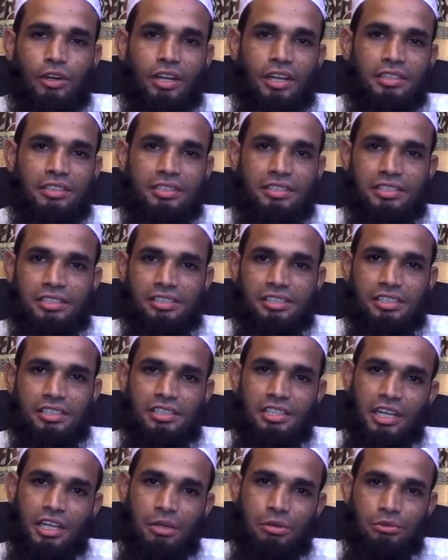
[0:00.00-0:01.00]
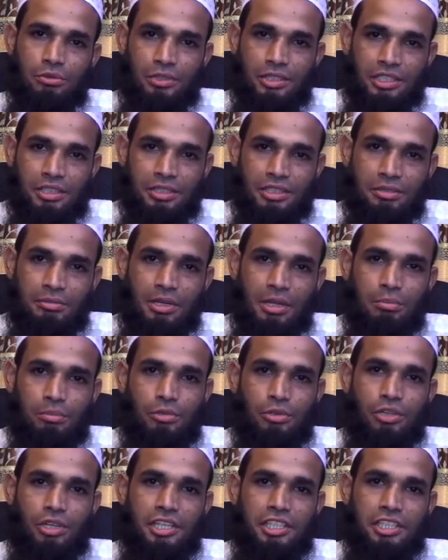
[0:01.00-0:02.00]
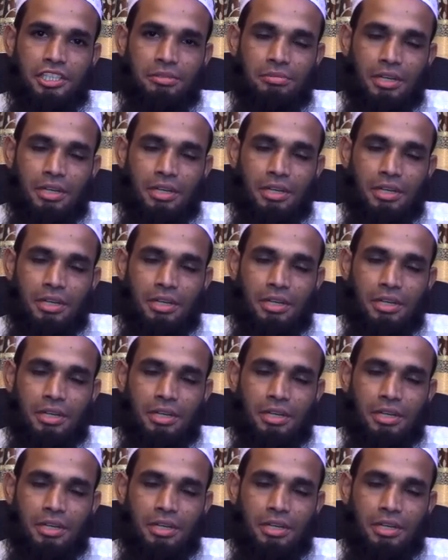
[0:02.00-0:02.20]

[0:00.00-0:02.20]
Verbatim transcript: বরাত দিচ্ছি তারাও এই ইমাম বোখারি